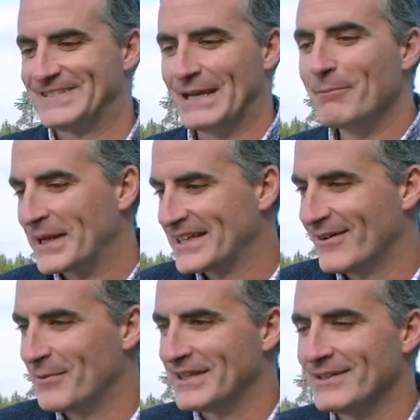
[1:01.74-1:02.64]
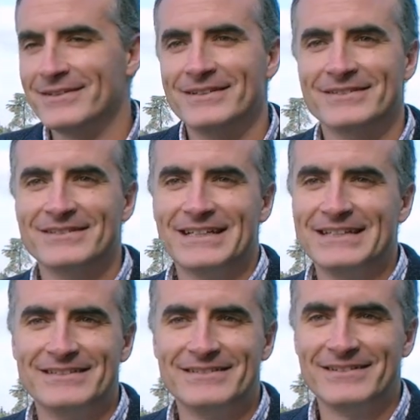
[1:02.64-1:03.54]
Siempre estaba metido
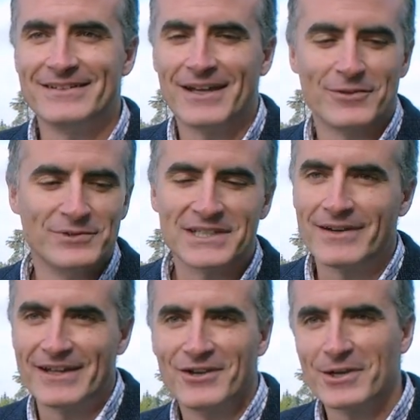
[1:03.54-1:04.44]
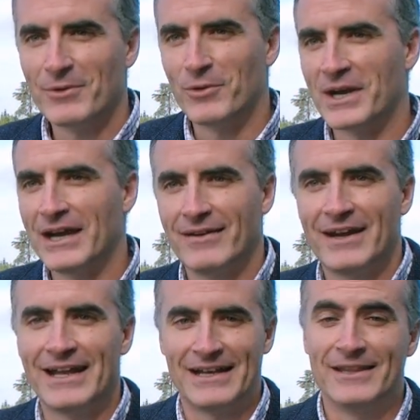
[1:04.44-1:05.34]
en, algún trabajillo que me
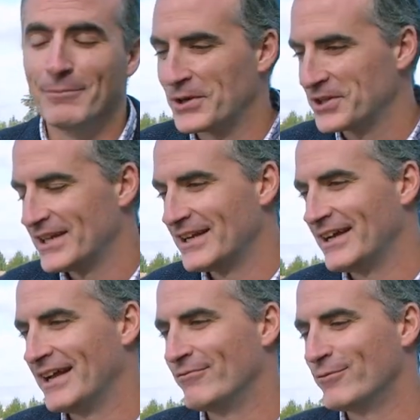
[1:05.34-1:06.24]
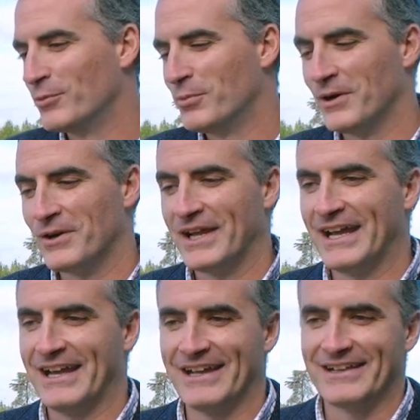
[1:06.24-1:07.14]
buscaba, en el deporte, en, en fútbol,
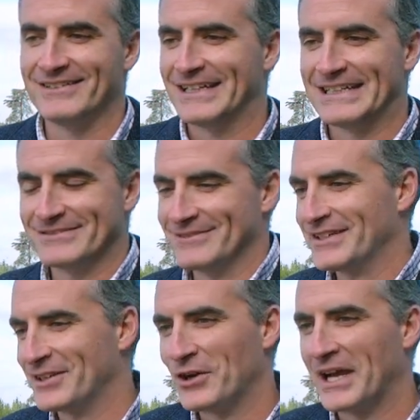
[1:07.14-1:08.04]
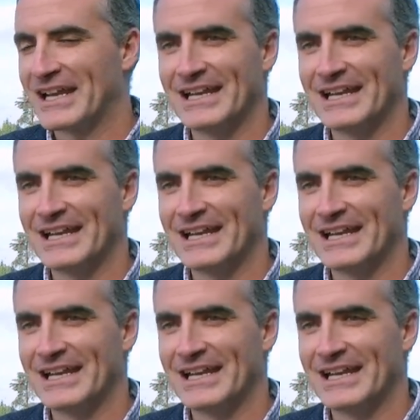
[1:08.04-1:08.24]
con las